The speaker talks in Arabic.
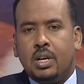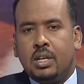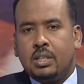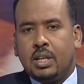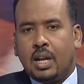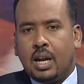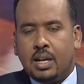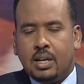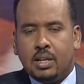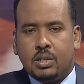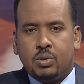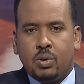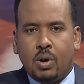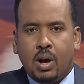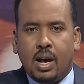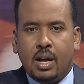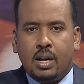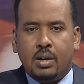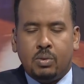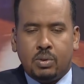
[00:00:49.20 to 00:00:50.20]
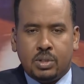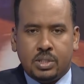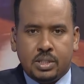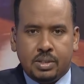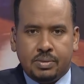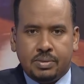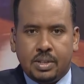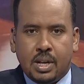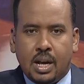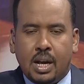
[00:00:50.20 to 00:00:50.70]
طرحنا سؤال
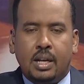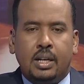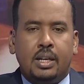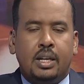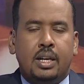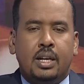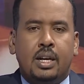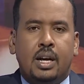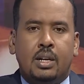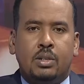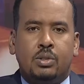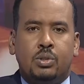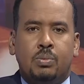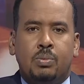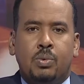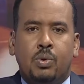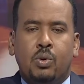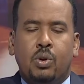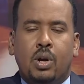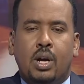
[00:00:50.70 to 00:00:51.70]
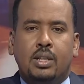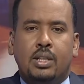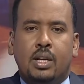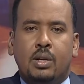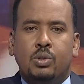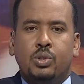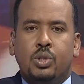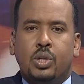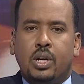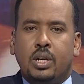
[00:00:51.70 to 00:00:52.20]
واستفتاء للجمهور حتى
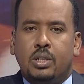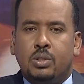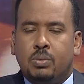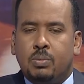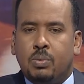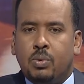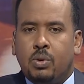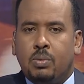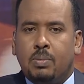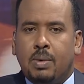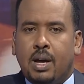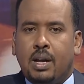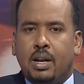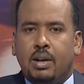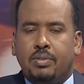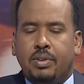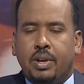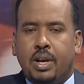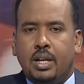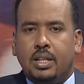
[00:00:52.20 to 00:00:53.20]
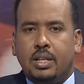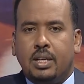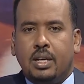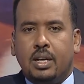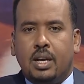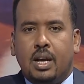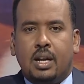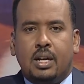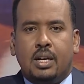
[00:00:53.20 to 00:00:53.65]
نشرك الجمهور معنا في هذه